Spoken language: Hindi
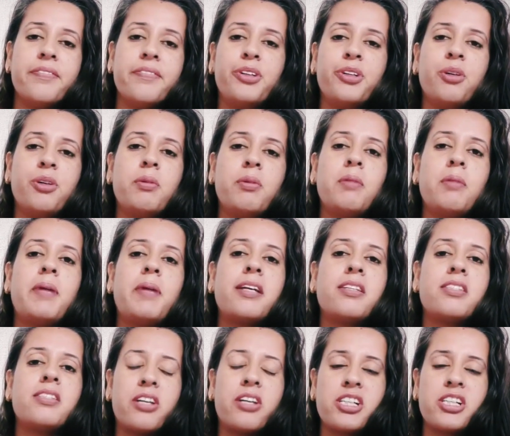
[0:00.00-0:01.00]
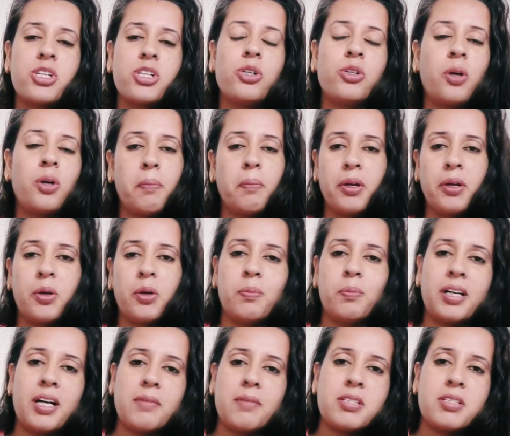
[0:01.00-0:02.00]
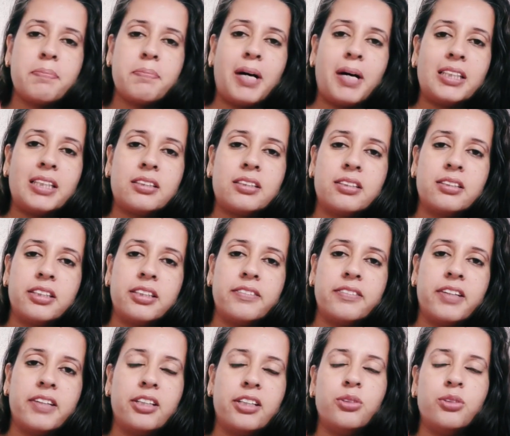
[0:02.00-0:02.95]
वीडियो में हम एक सेक्सुअल टॉपिक के ऊपर आपसे बात करने वाले